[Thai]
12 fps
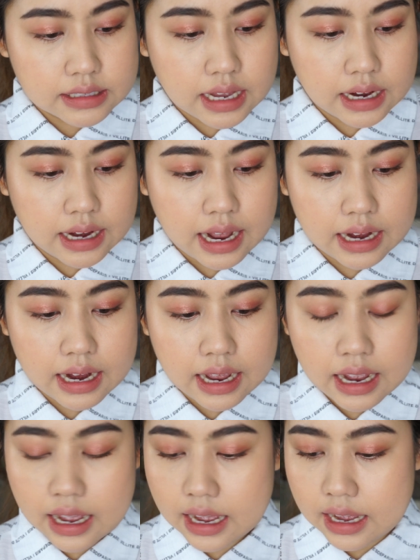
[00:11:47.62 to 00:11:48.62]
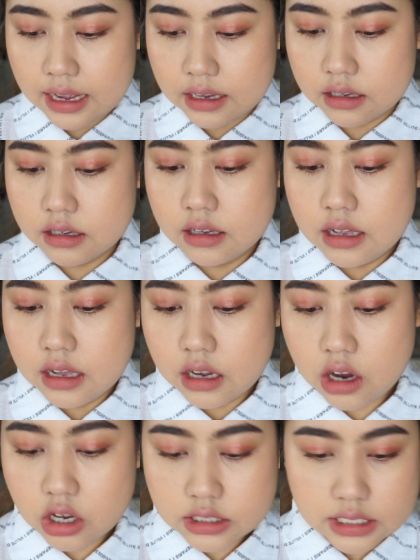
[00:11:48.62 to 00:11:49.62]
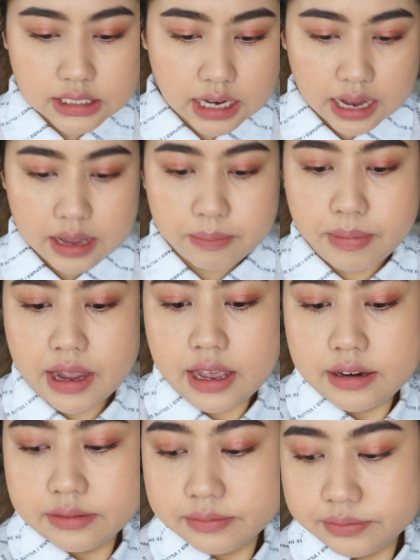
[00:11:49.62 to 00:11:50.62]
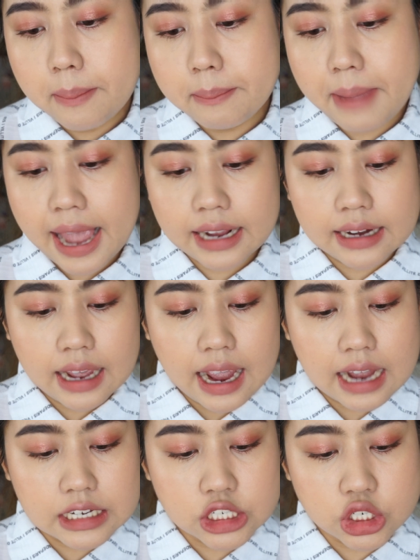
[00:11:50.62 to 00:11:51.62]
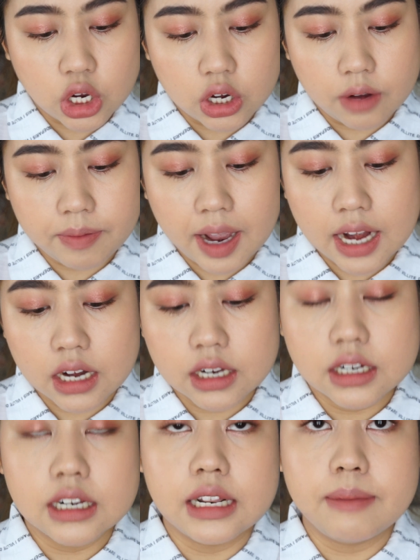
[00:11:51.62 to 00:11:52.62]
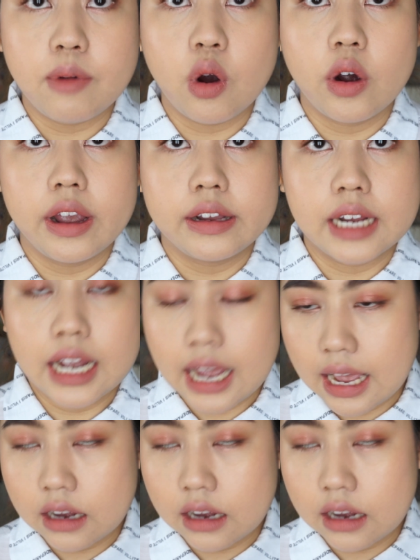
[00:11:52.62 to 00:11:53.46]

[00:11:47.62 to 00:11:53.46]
จากนั้นนะคะก็จะใช้เป็น MAC นะคะ Shot of Color Lip Oil นะคะ